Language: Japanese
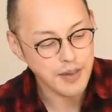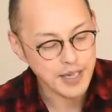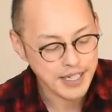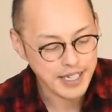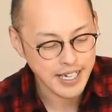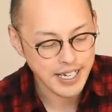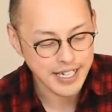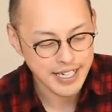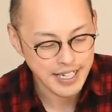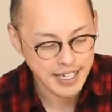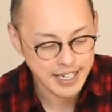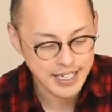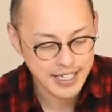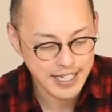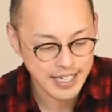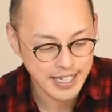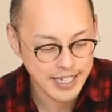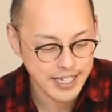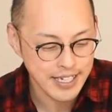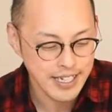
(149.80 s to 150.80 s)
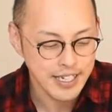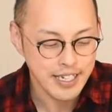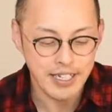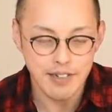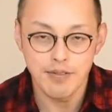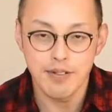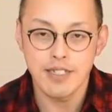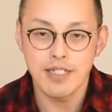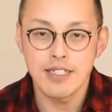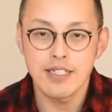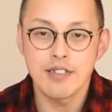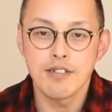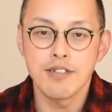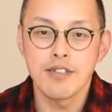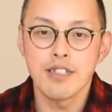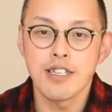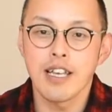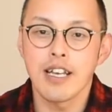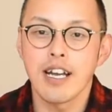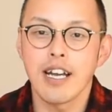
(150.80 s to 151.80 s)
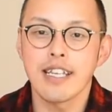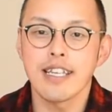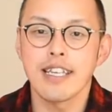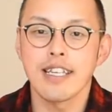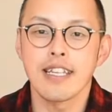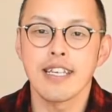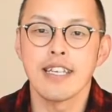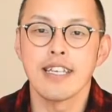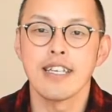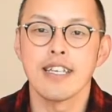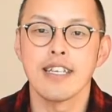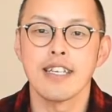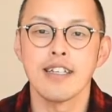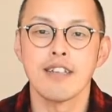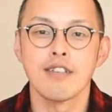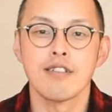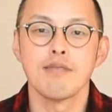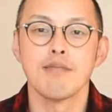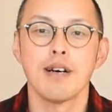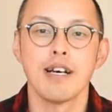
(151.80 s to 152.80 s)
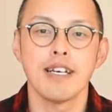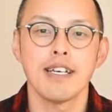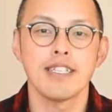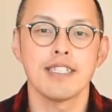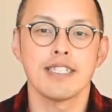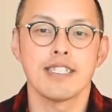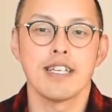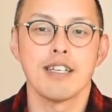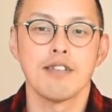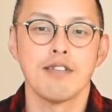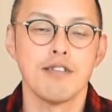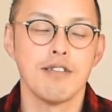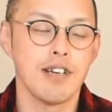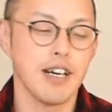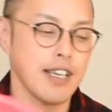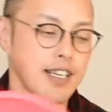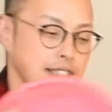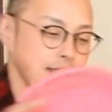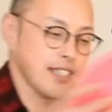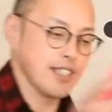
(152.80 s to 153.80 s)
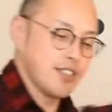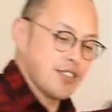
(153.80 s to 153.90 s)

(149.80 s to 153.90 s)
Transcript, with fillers: めてあげたり私このね肩ね犬の前足がこうあれしたん